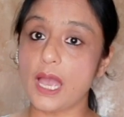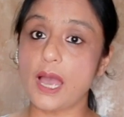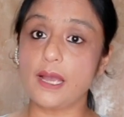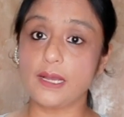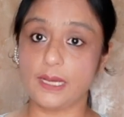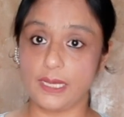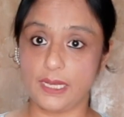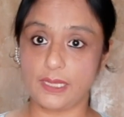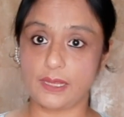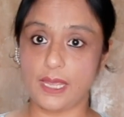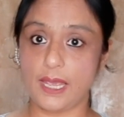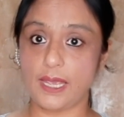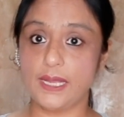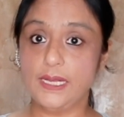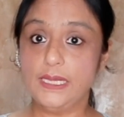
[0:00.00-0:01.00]
क्या गलत
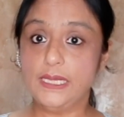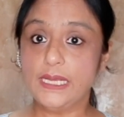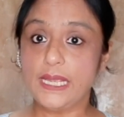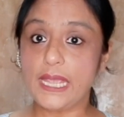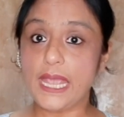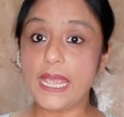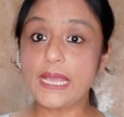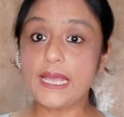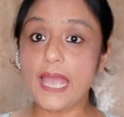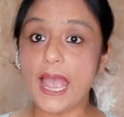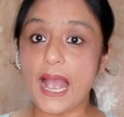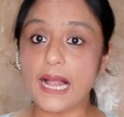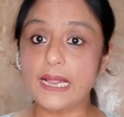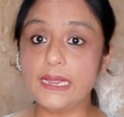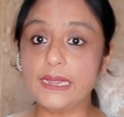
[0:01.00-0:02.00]
है एक
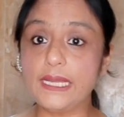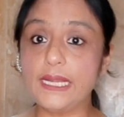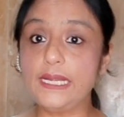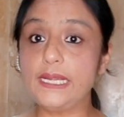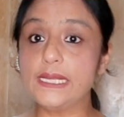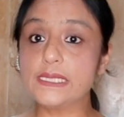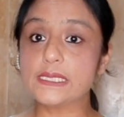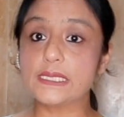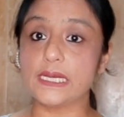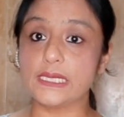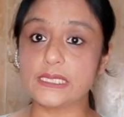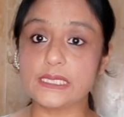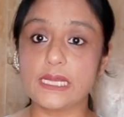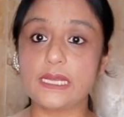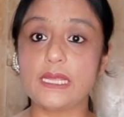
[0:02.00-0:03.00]
हेल्दी
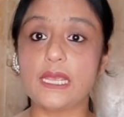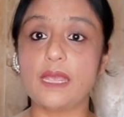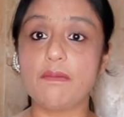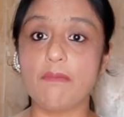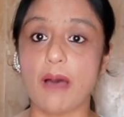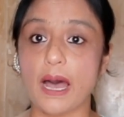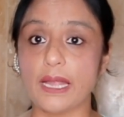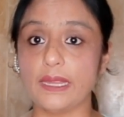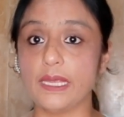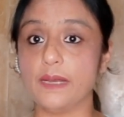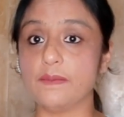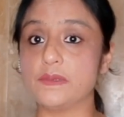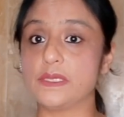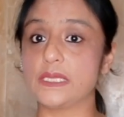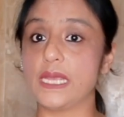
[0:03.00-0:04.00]
डिस्कशन के
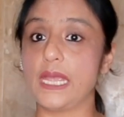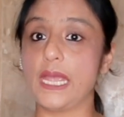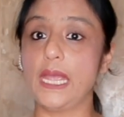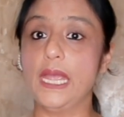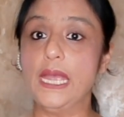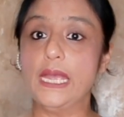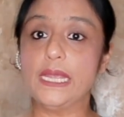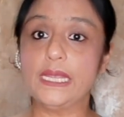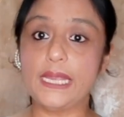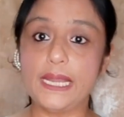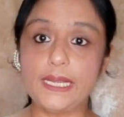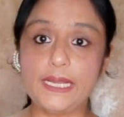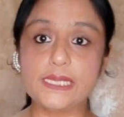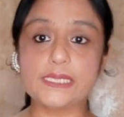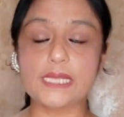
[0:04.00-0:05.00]
माध्यम से
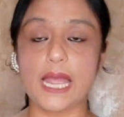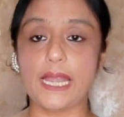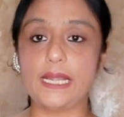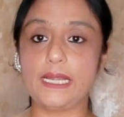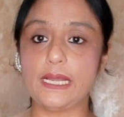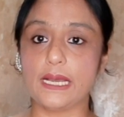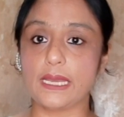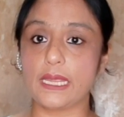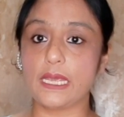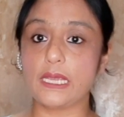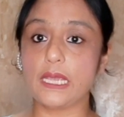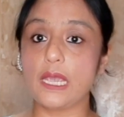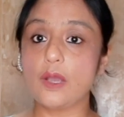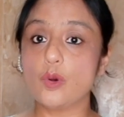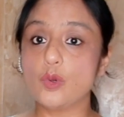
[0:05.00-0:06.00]
ये डिसाइड करें
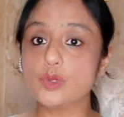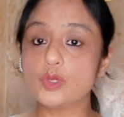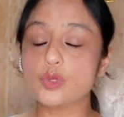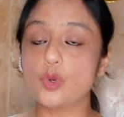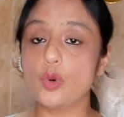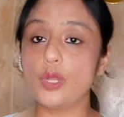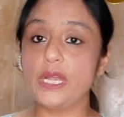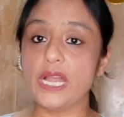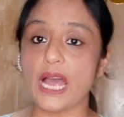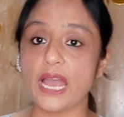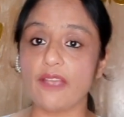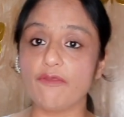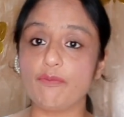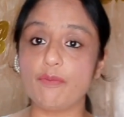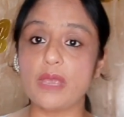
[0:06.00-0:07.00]
कि उसको
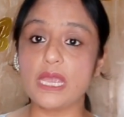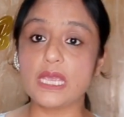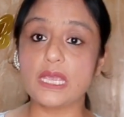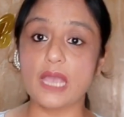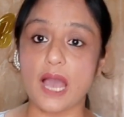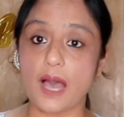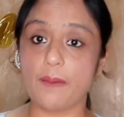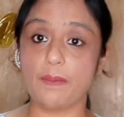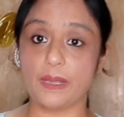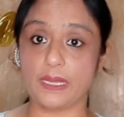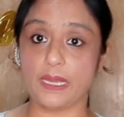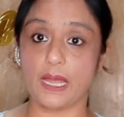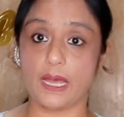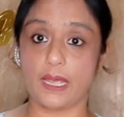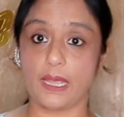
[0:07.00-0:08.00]
लाइफ में क्या
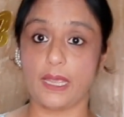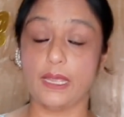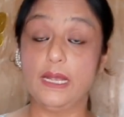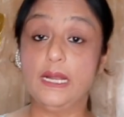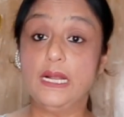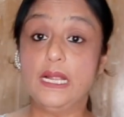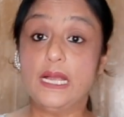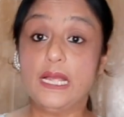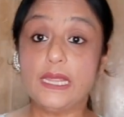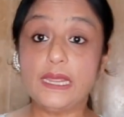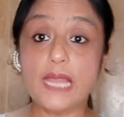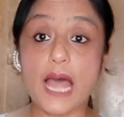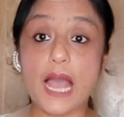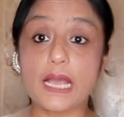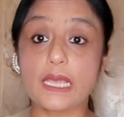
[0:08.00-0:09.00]
बनना है
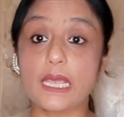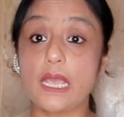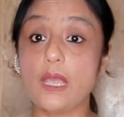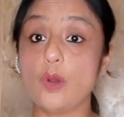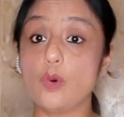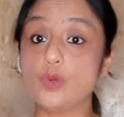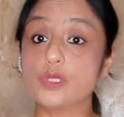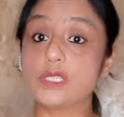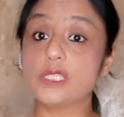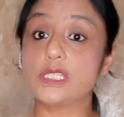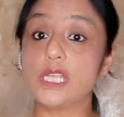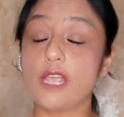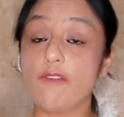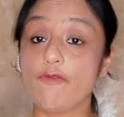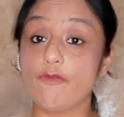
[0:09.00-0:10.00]
ना कि
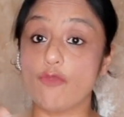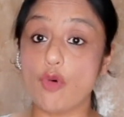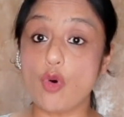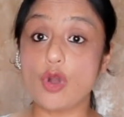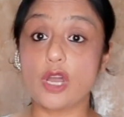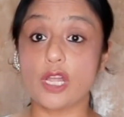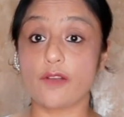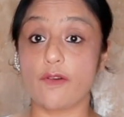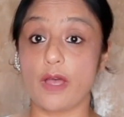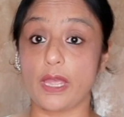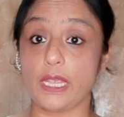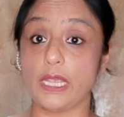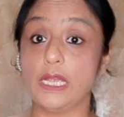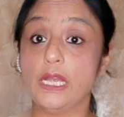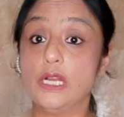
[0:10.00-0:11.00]
उससे वो
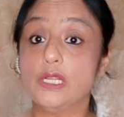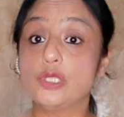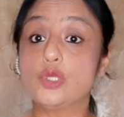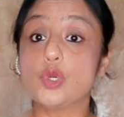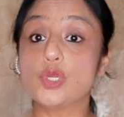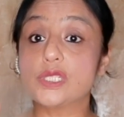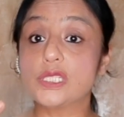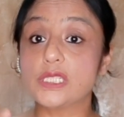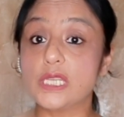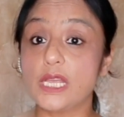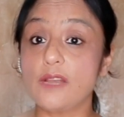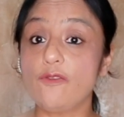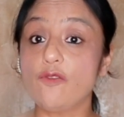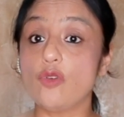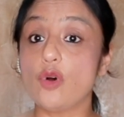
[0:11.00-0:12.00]
करवाएं जो
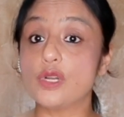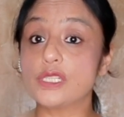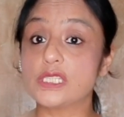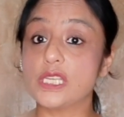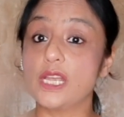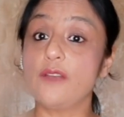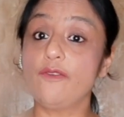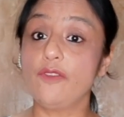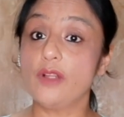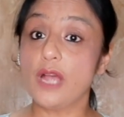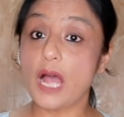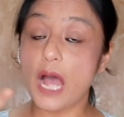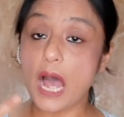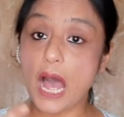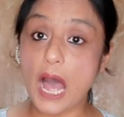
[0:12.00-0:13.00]
सिर्फ और सिर्फ
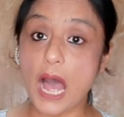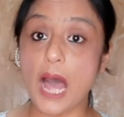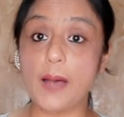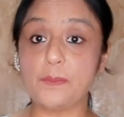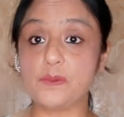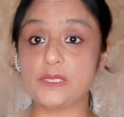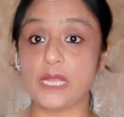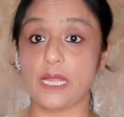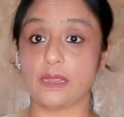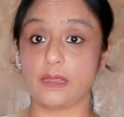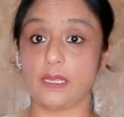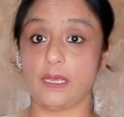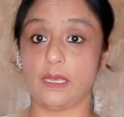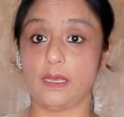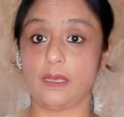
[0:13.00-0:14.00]
आप
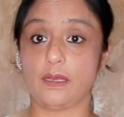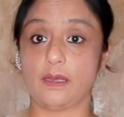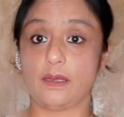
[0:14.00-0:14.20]
चाहते हैं